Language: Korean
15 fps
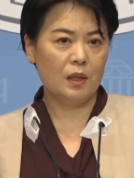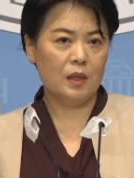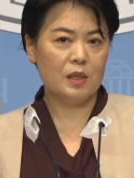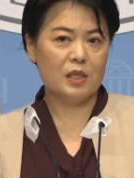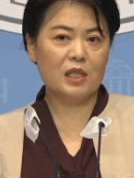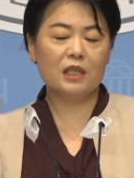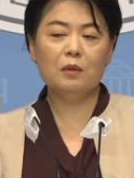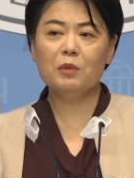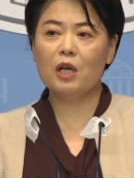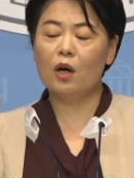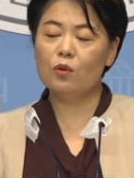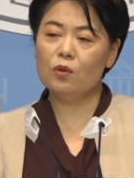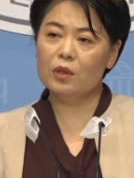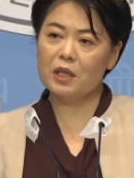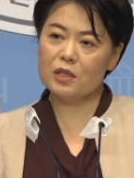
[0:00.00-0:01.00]
지금
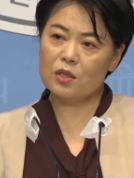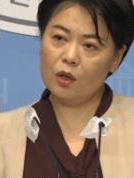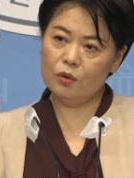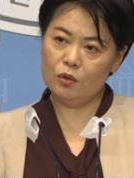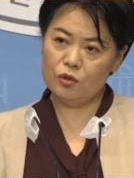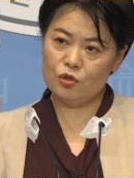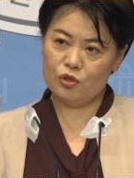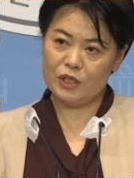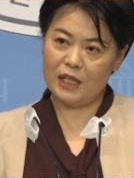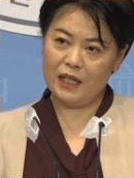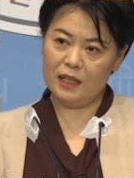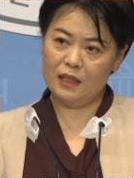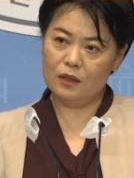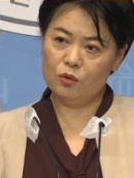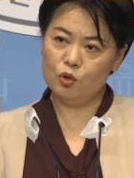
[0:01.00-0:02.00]
여권의
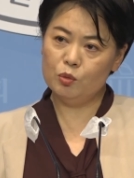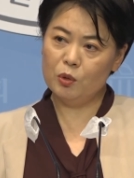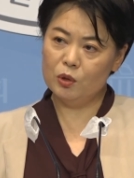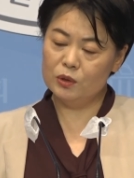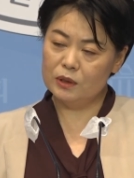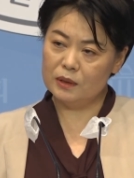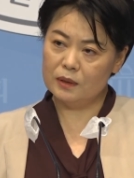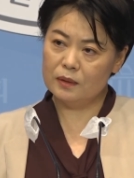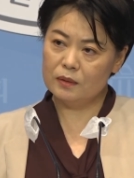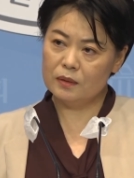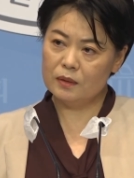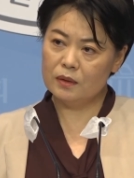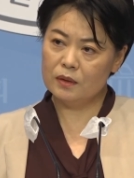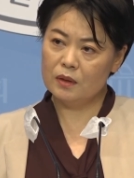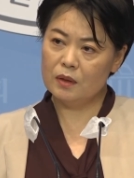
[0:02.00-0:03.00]
선두주자인 후보는
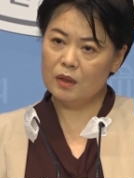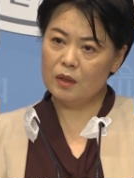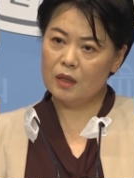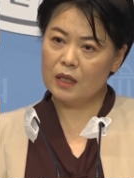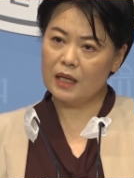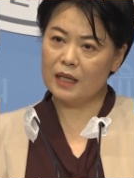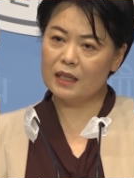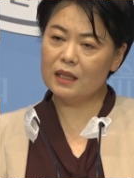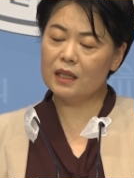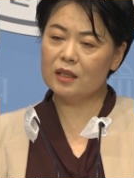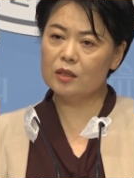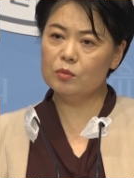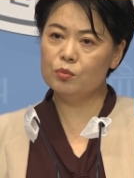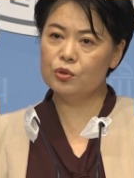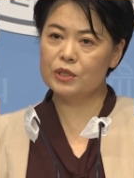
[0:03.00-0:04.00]

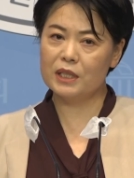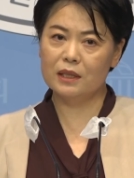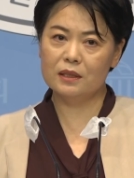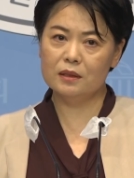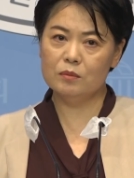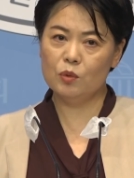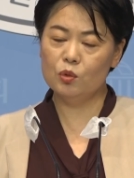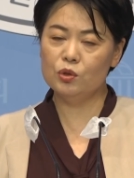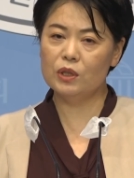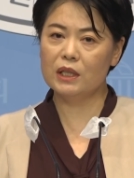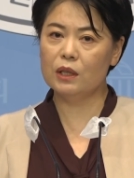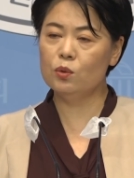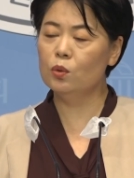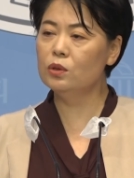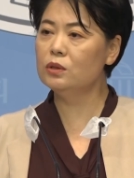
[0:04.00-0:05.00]
가난하든 부자든
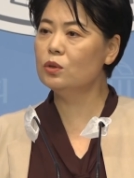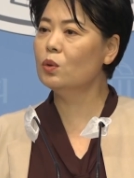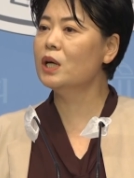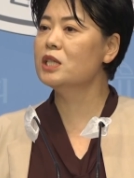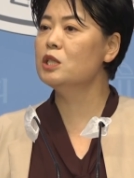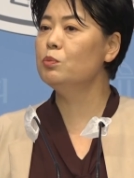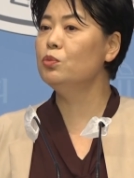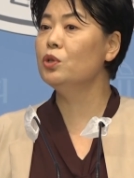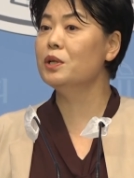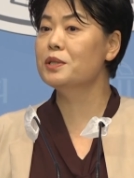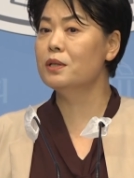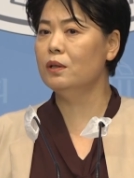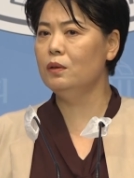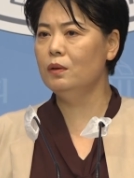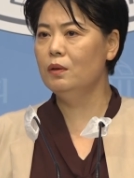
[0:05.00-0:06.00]
모두에게 돈을 똑같이
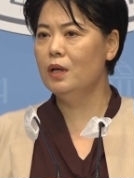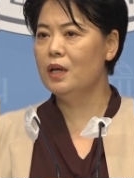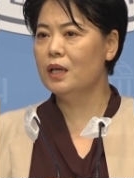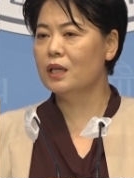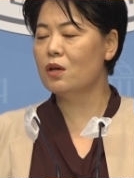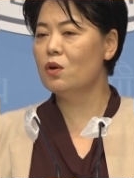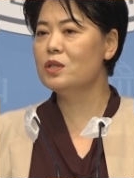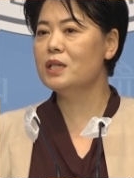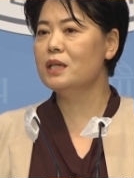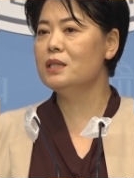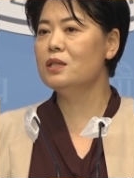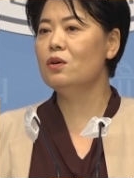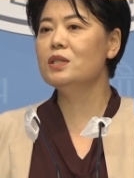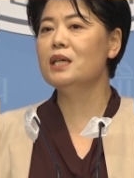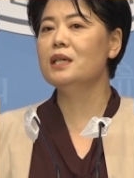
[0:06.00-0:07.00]
뿌려서 경제를
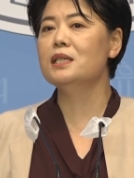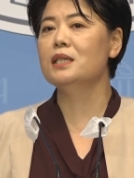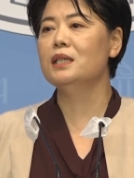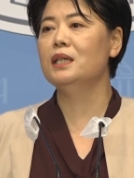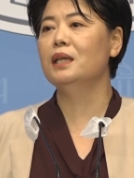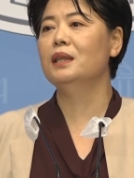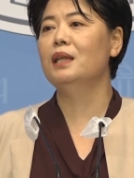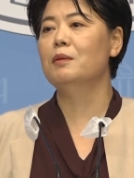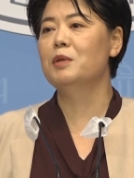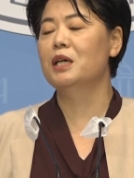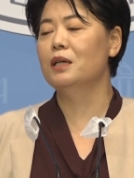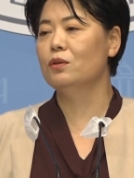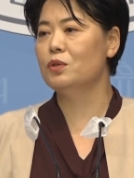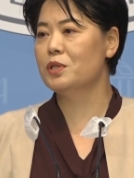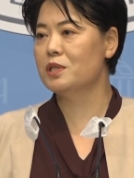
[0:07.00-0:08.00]
성장시키겠다
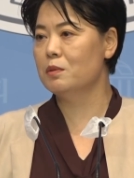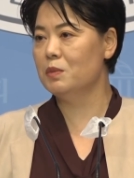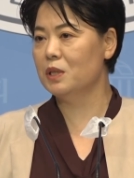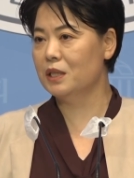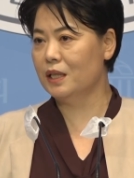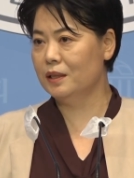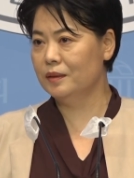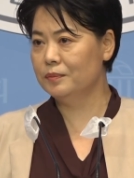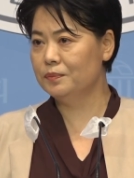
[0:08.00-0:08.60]
말하고 있습니다.